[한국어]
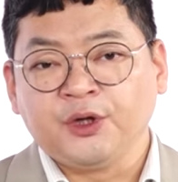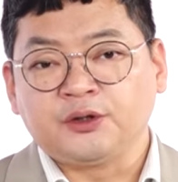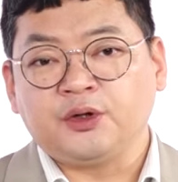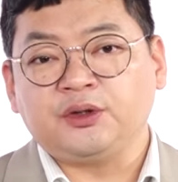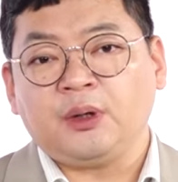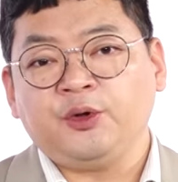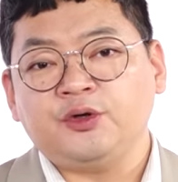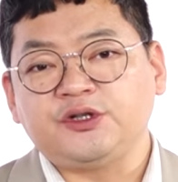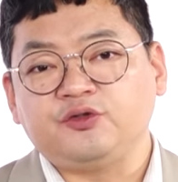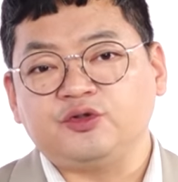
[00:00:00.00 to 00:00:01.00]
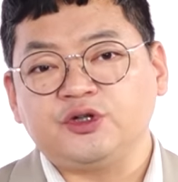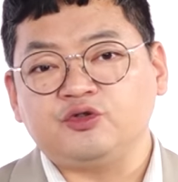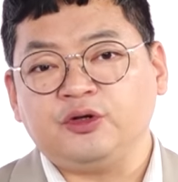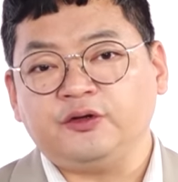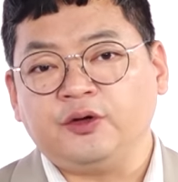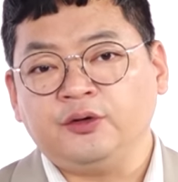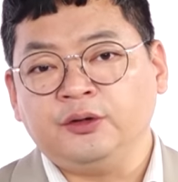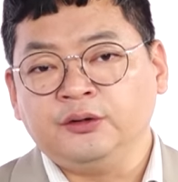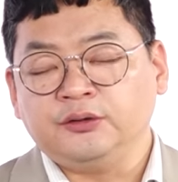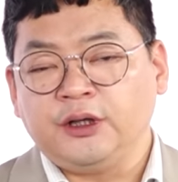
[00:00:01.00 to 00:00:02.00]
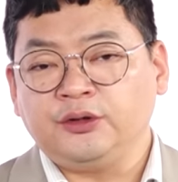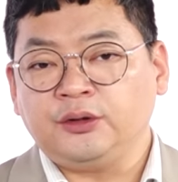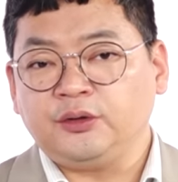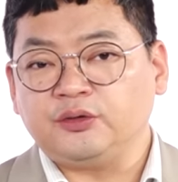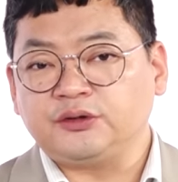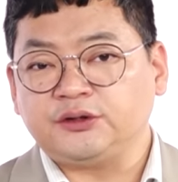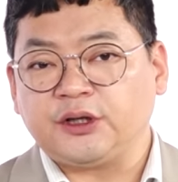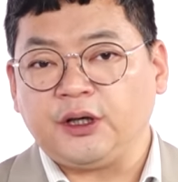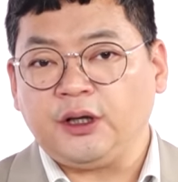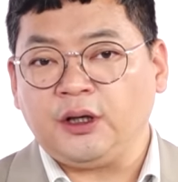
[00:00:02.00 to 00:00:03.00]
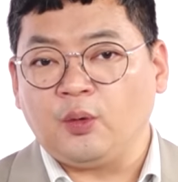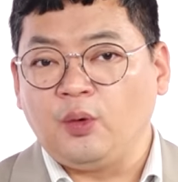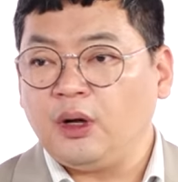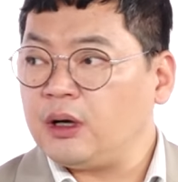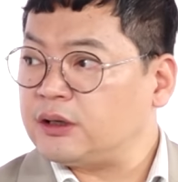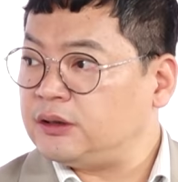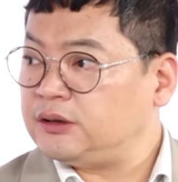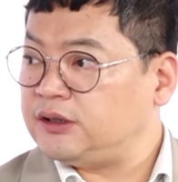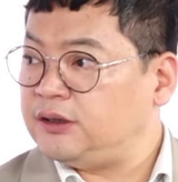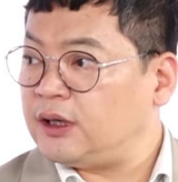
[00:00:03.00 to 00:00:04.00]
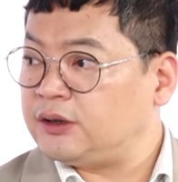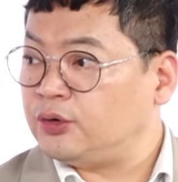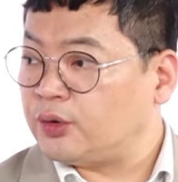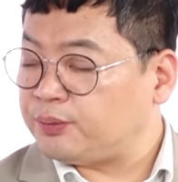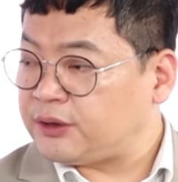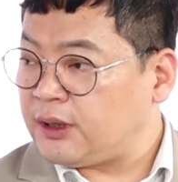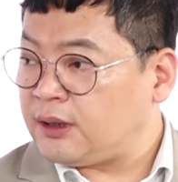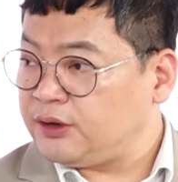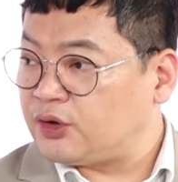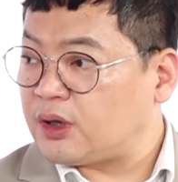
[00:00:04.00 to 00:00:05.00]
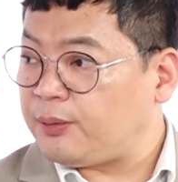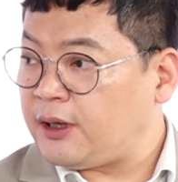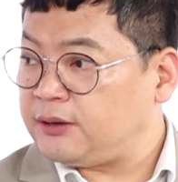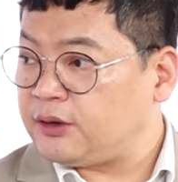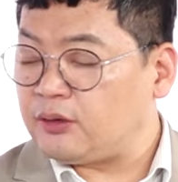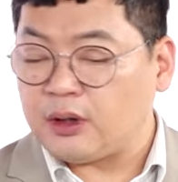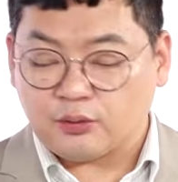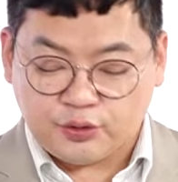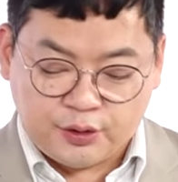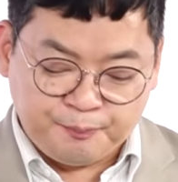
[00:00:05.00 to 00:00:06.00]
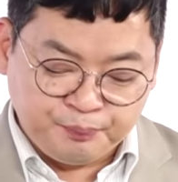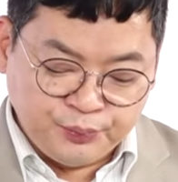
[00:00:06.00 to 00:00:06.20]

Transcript: 그렇다면 지수 기준에선 내년에도 크게 올라가기를 기대하기는 어렵다. 이렇게 봐야 될 것 같고요.